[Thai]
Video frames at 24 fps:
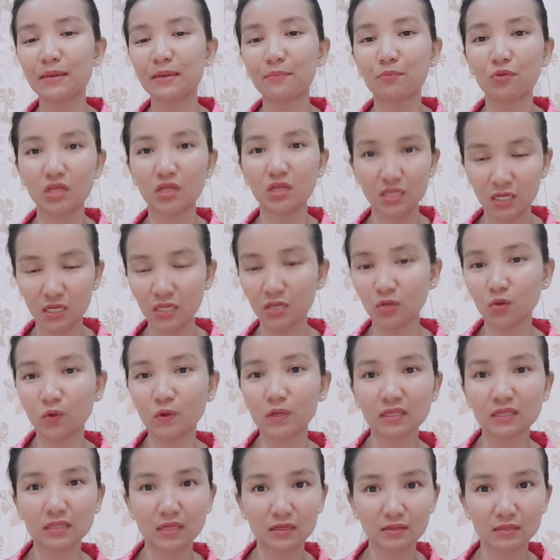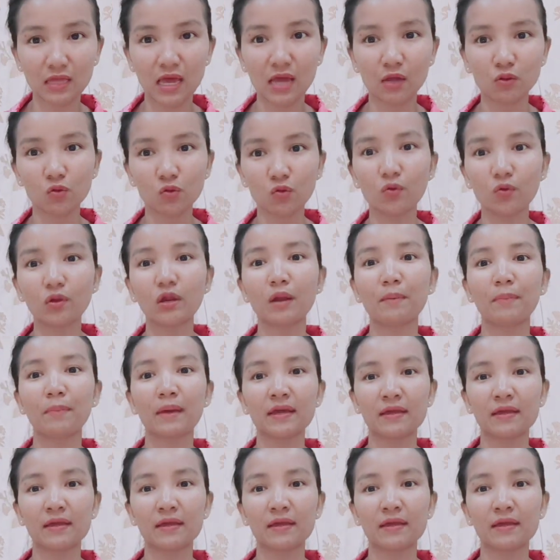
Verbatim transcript: บริกินนองยังต่างๆทุกคนเอาไป